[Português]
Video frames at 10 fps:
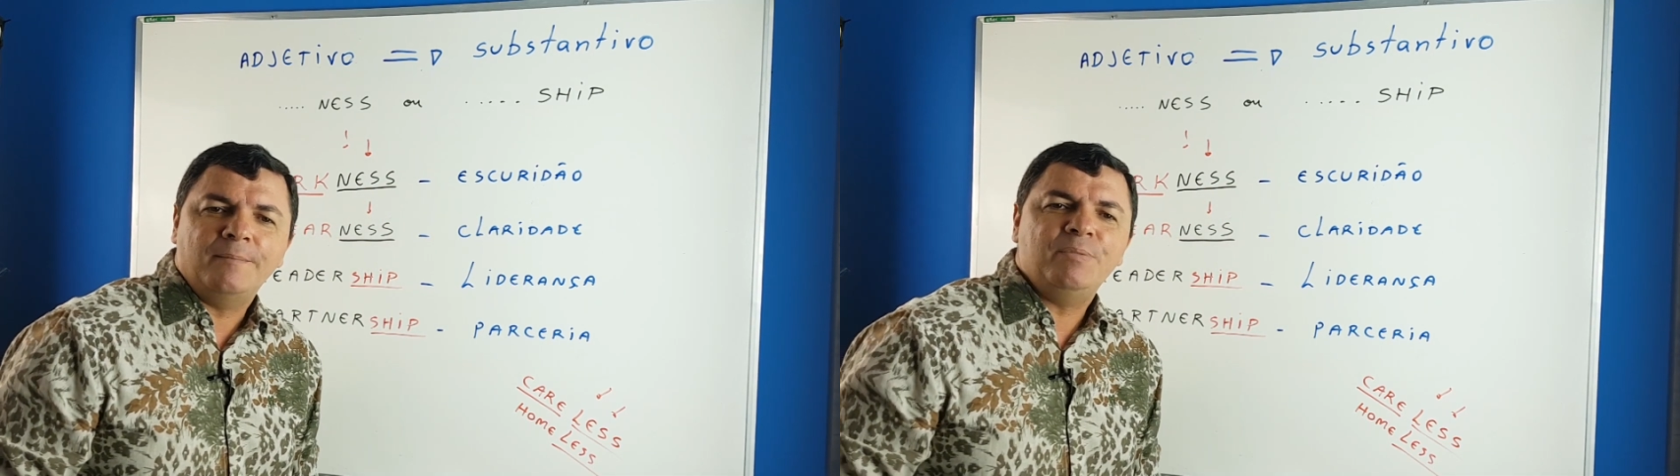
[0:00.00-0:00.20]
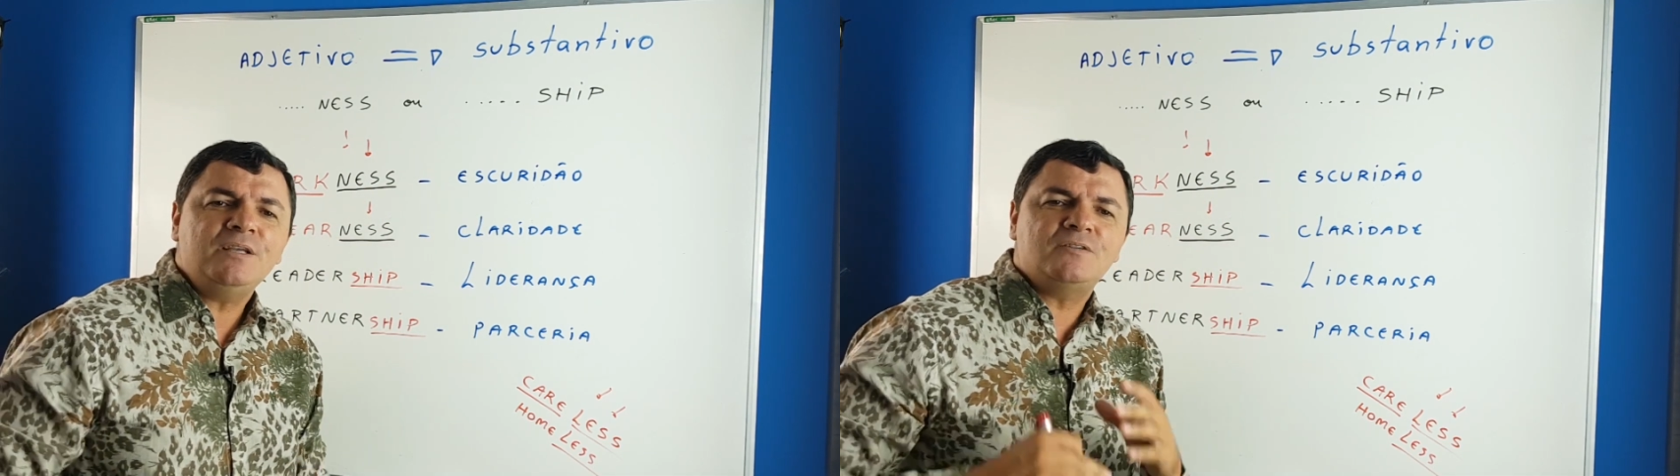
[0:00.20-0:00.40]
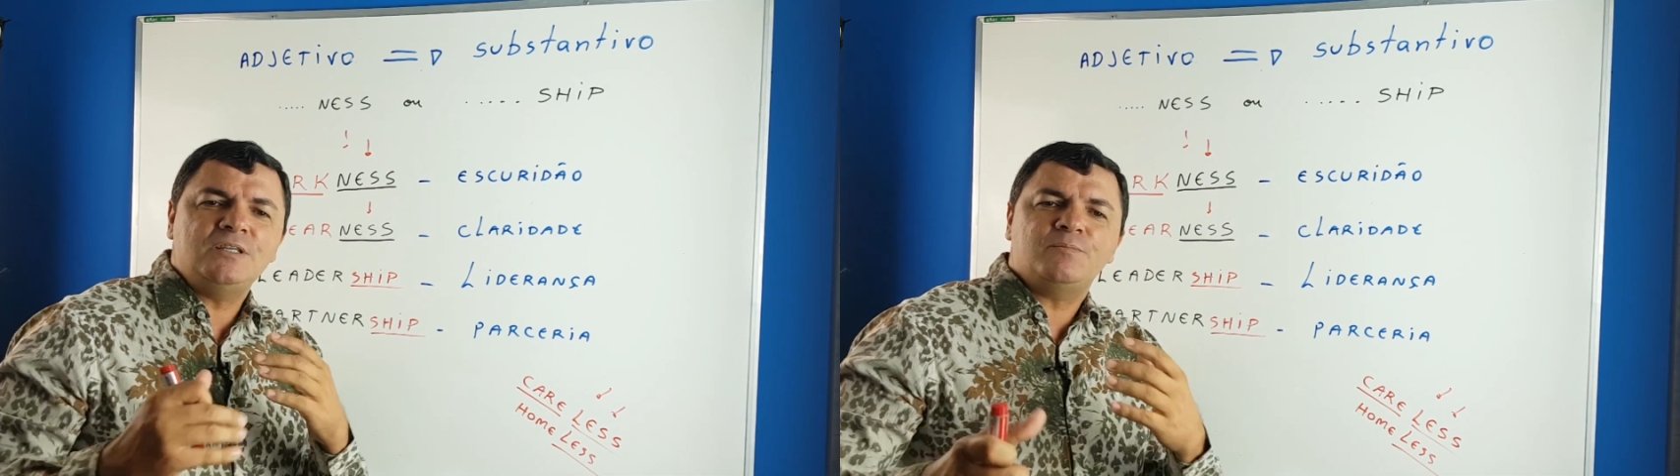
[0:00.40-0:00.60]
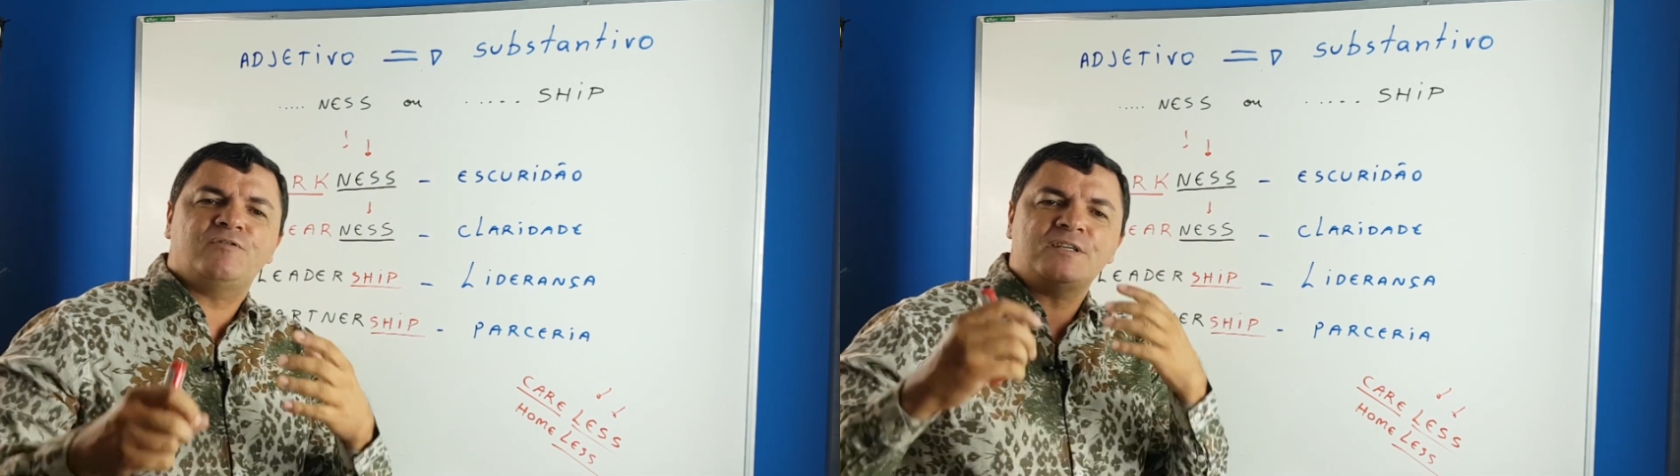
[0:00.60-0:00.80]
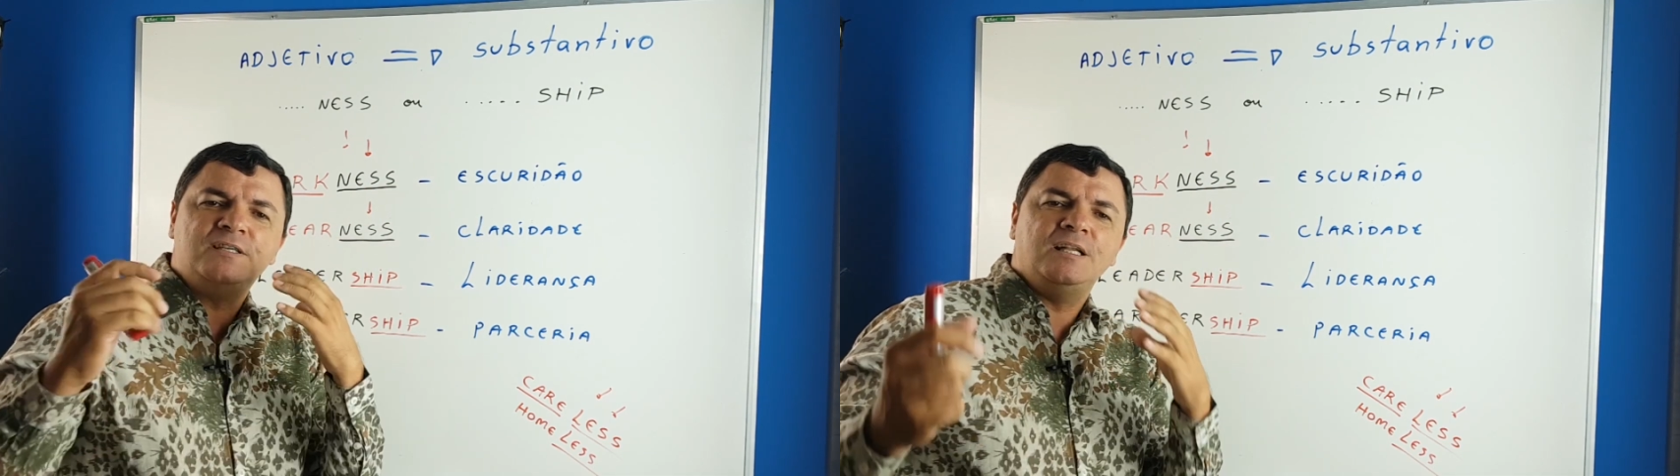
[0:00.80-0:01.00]
É bem simples,
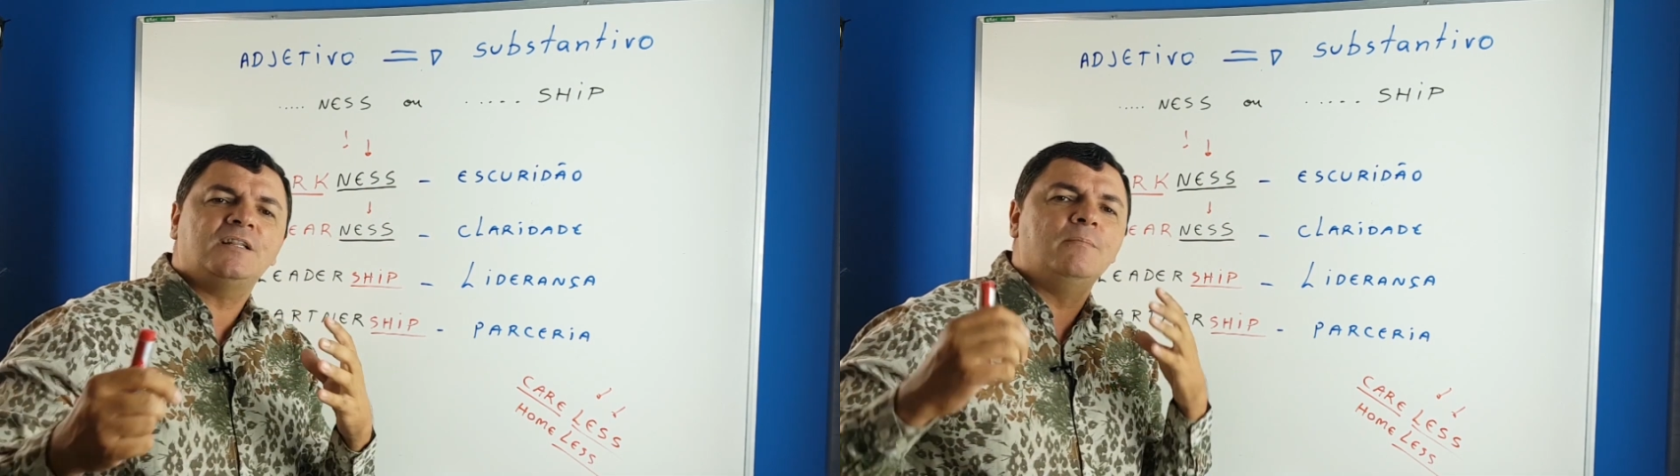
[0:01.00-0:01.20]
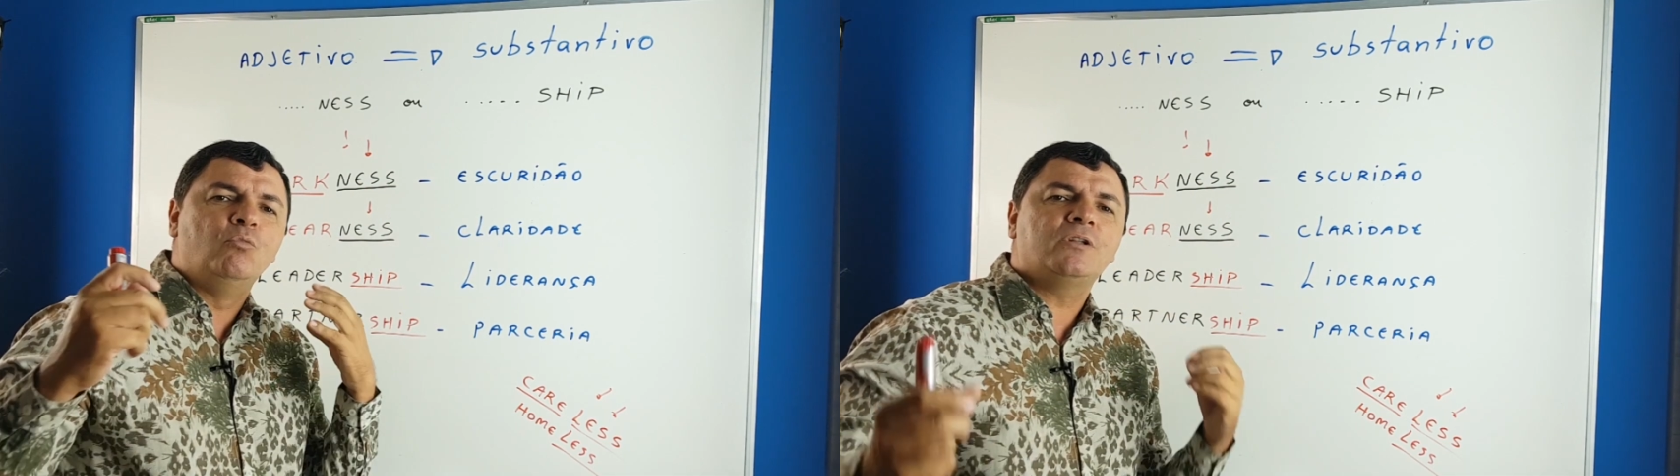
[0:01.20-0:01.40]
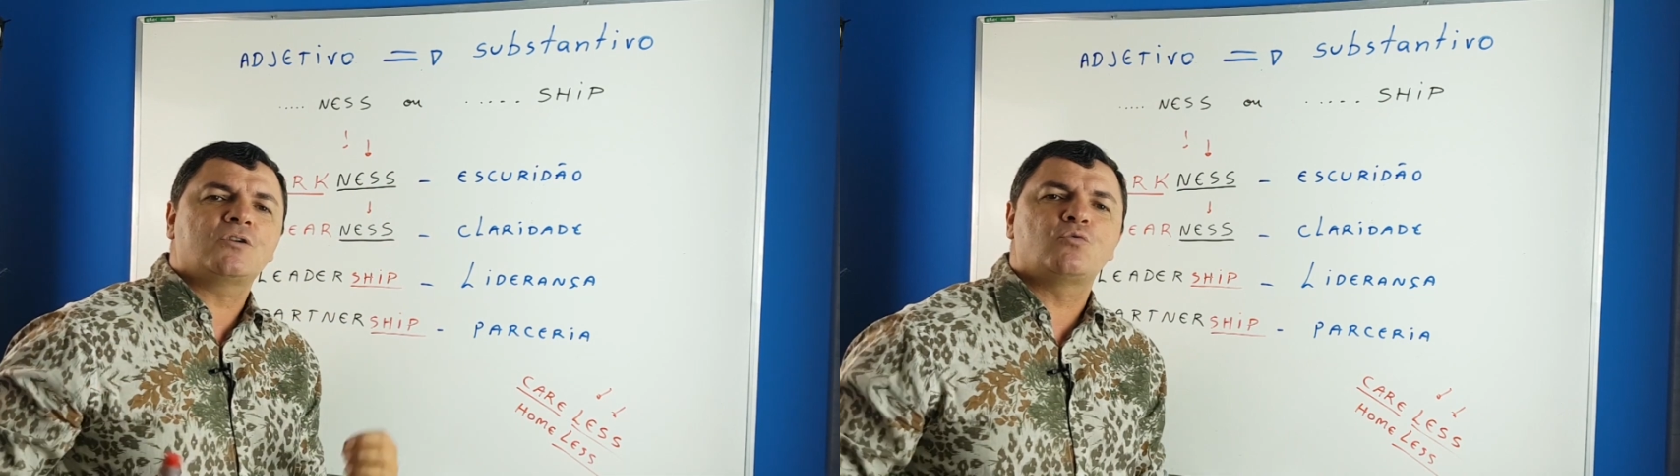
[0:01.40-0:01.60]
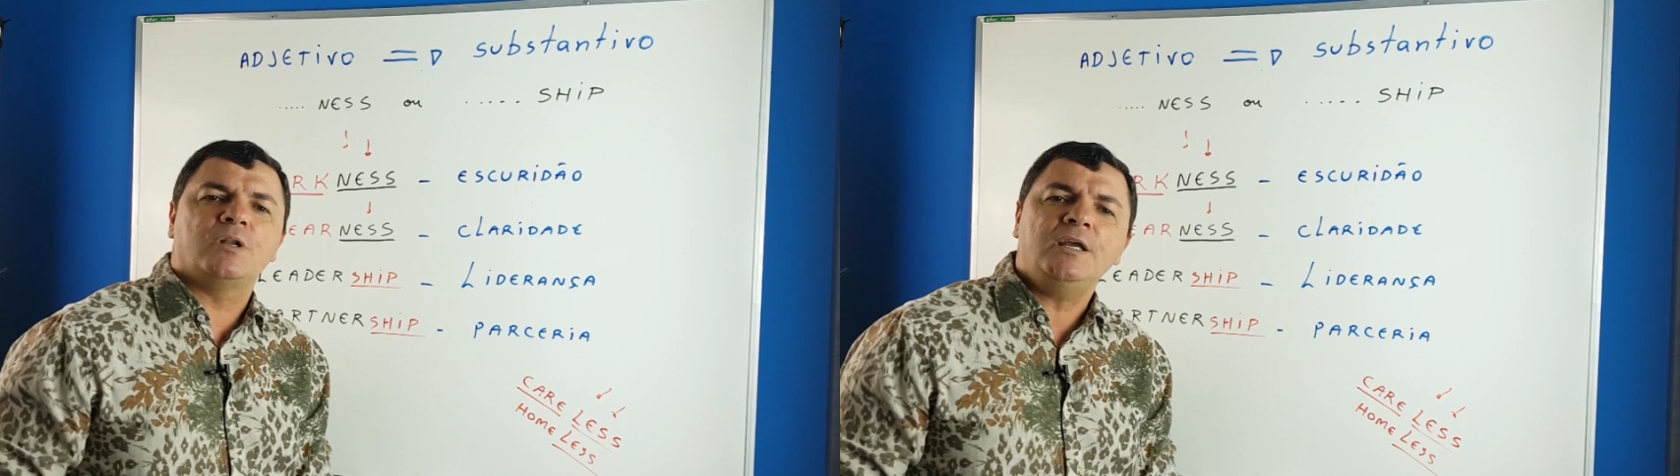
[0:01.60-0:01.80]
facilita muito a sua